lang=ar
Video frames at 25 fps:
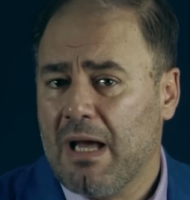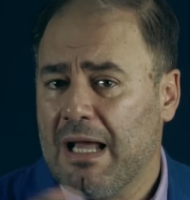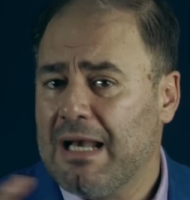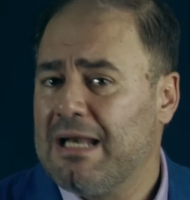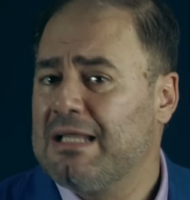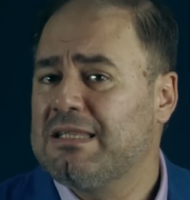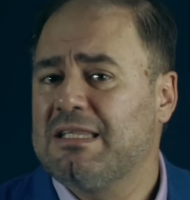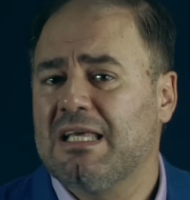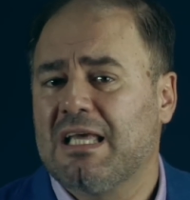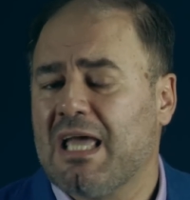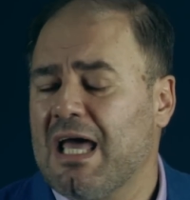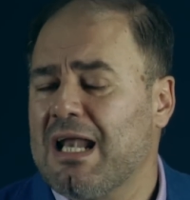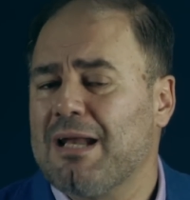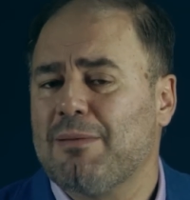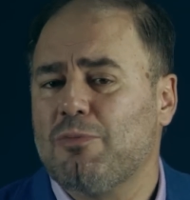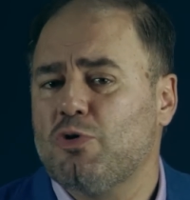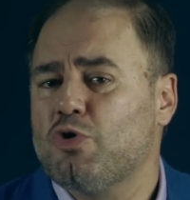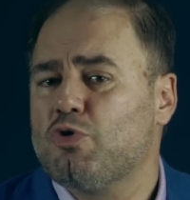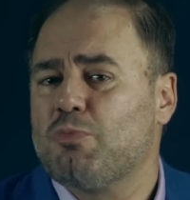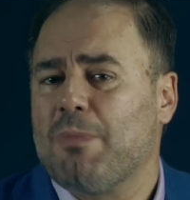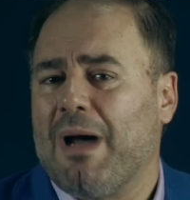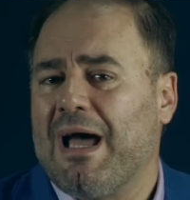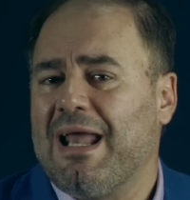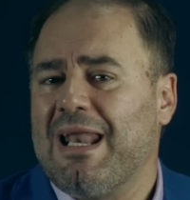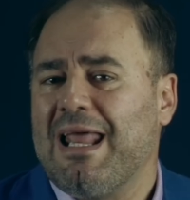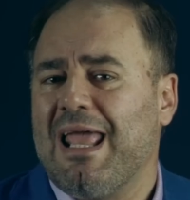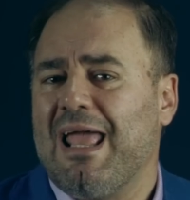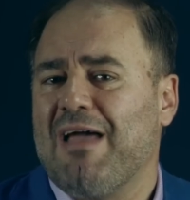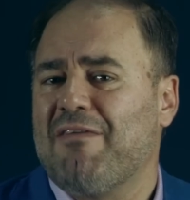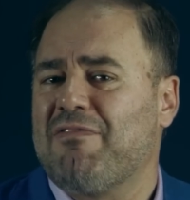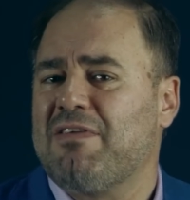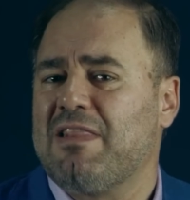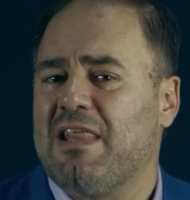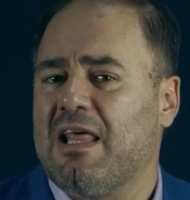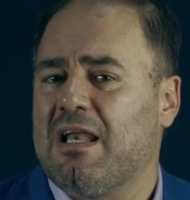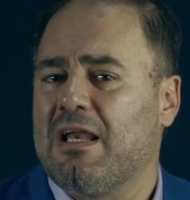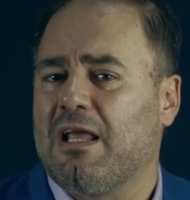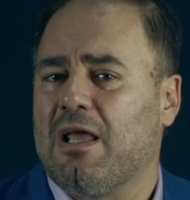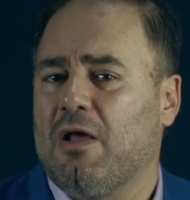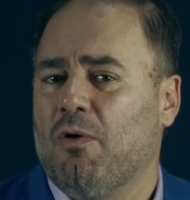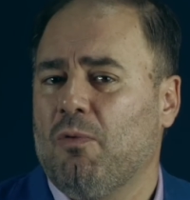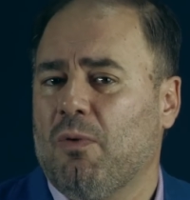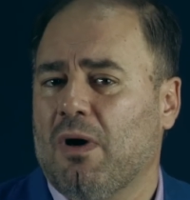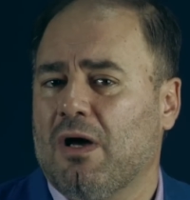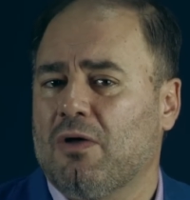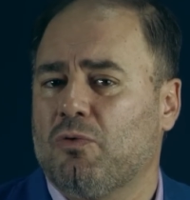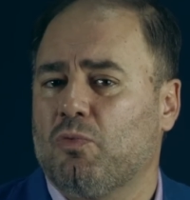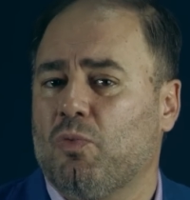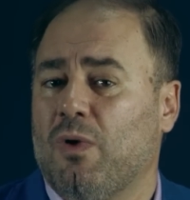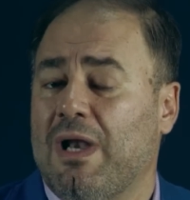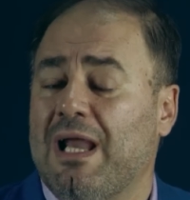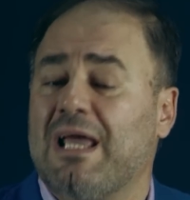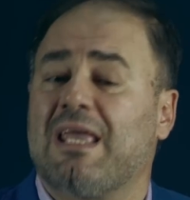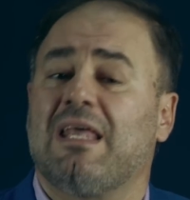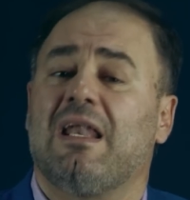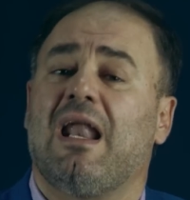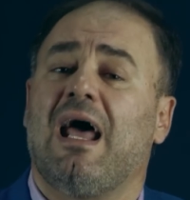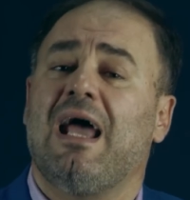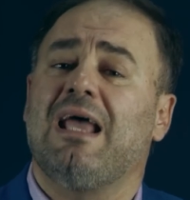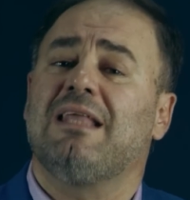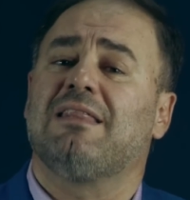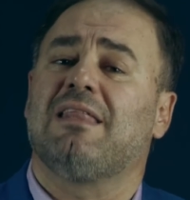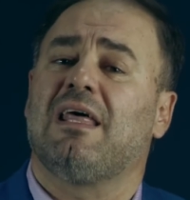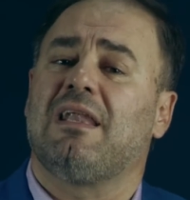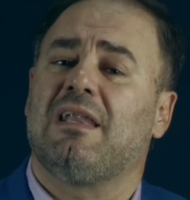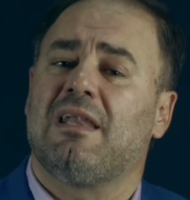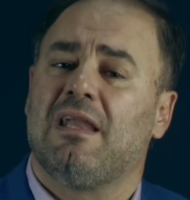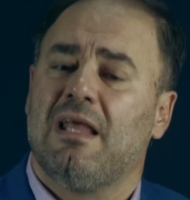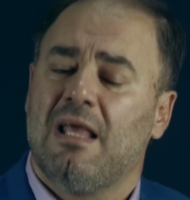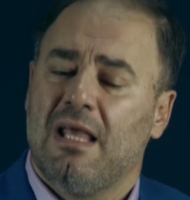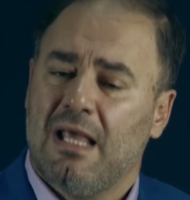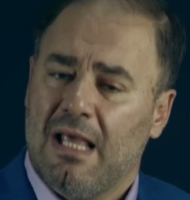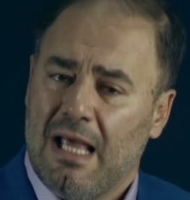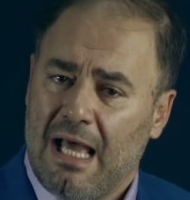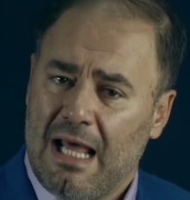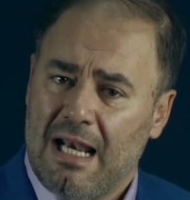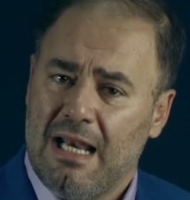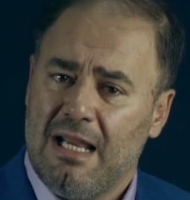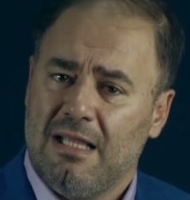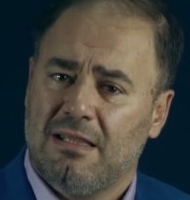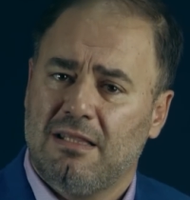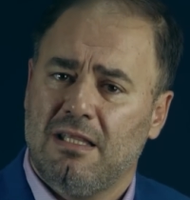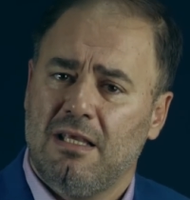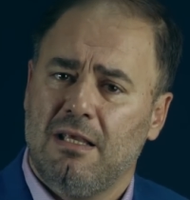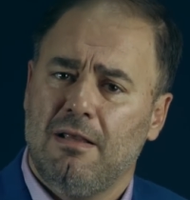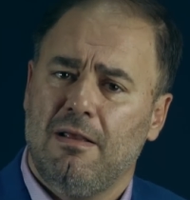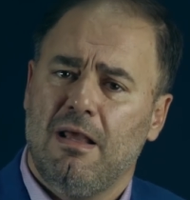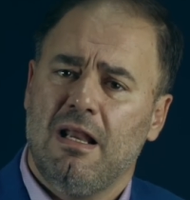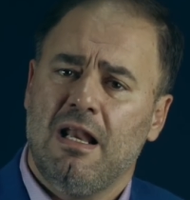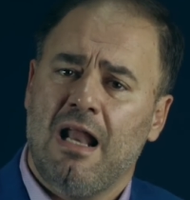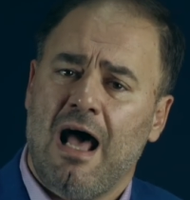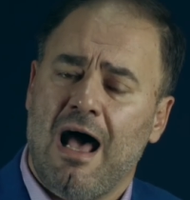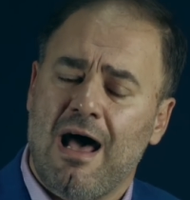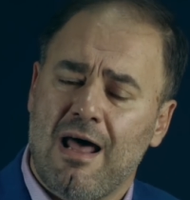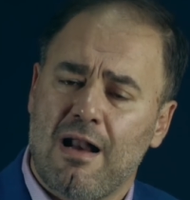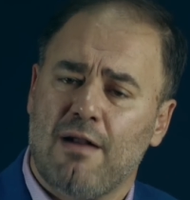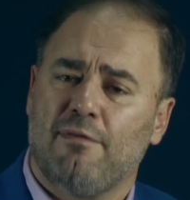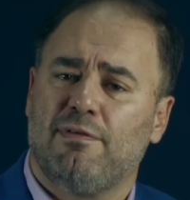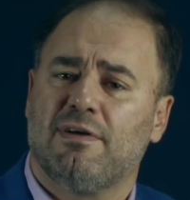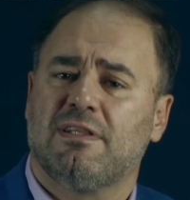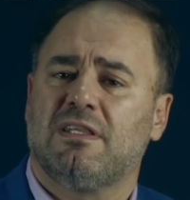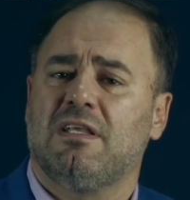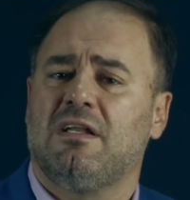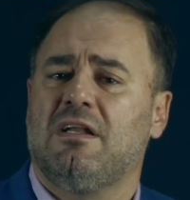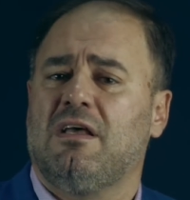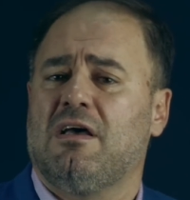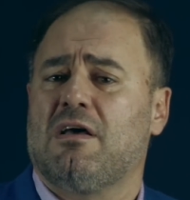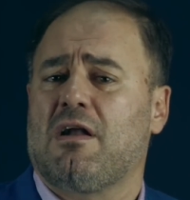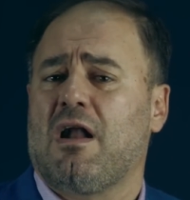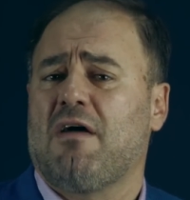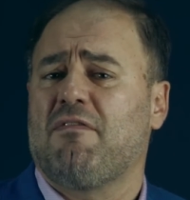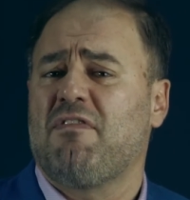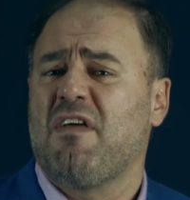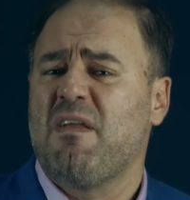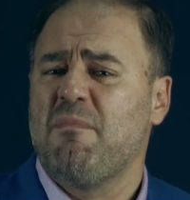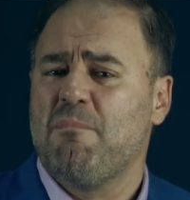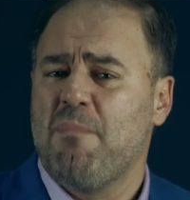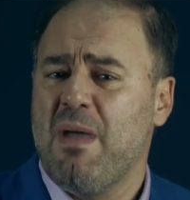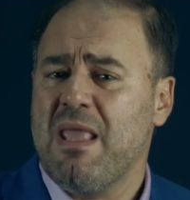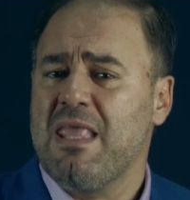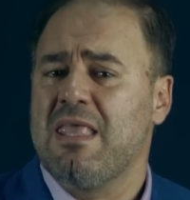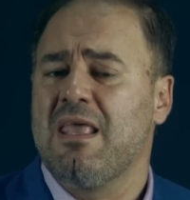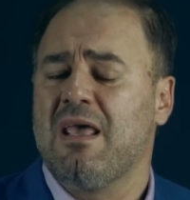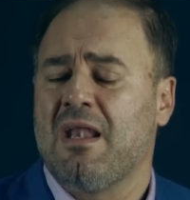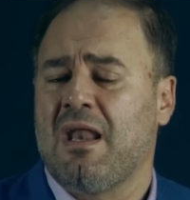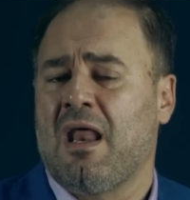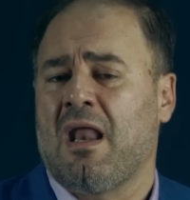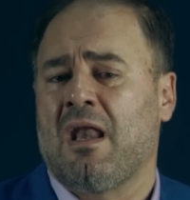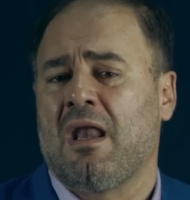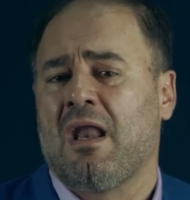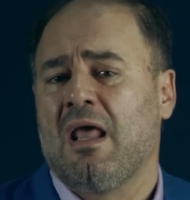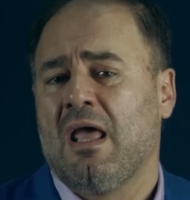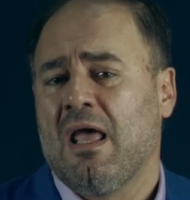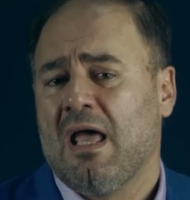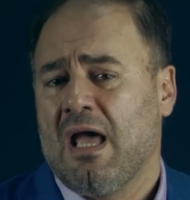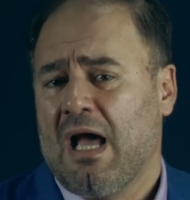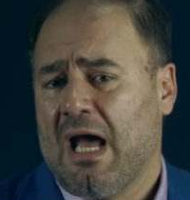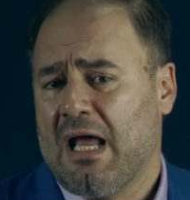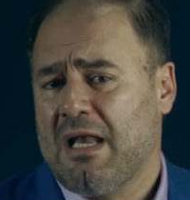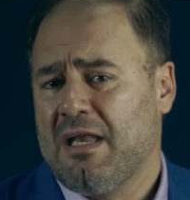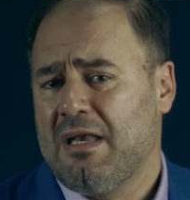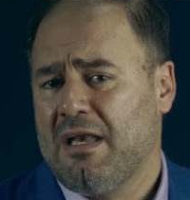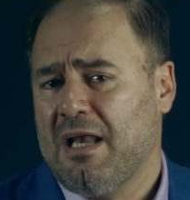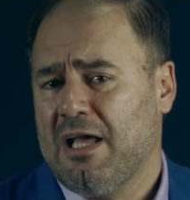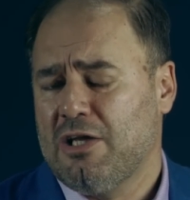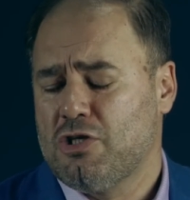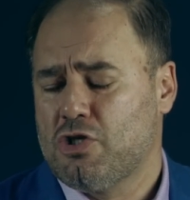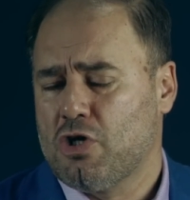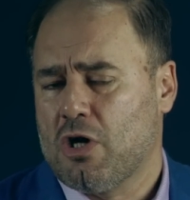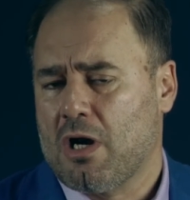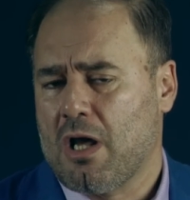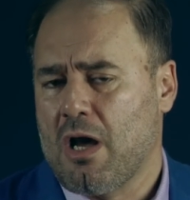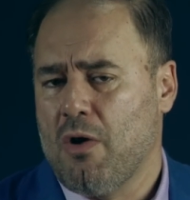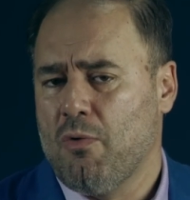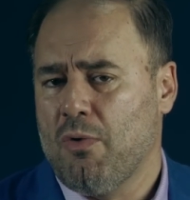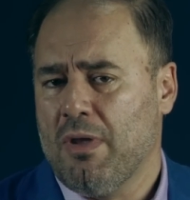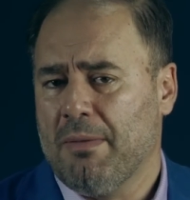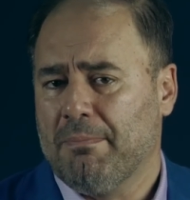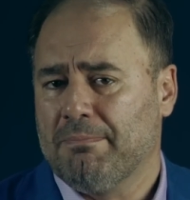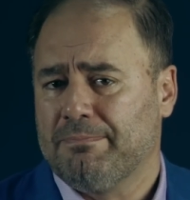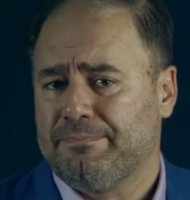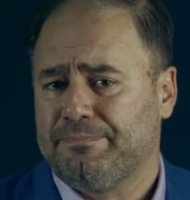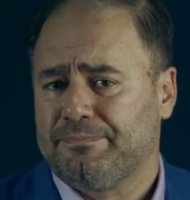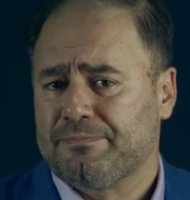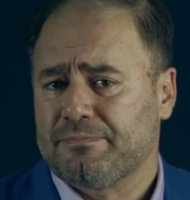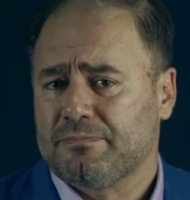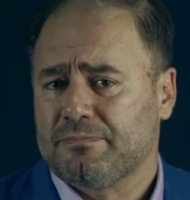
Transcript: التي كان مجمع عليها في ذلك الوقت ولكن ايضا التي انحرفت انحرافا بينا عن النهج القويم